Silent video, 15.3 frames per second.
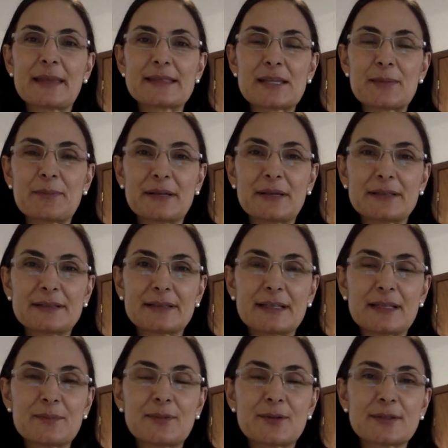esta parte
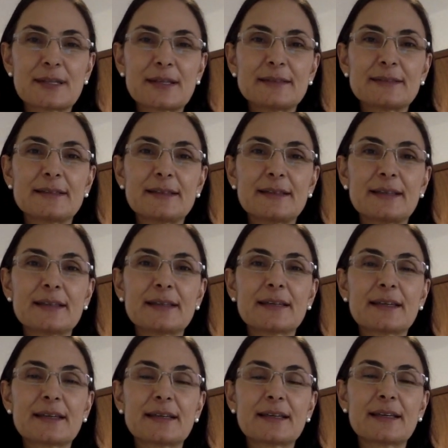tan importante
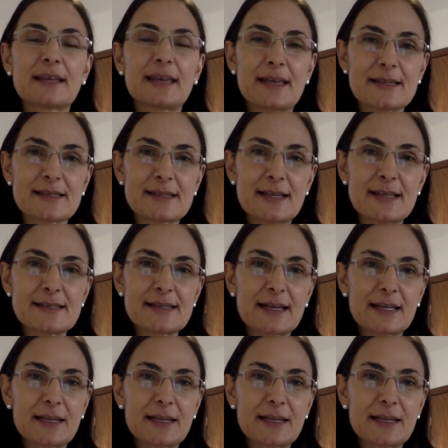que es el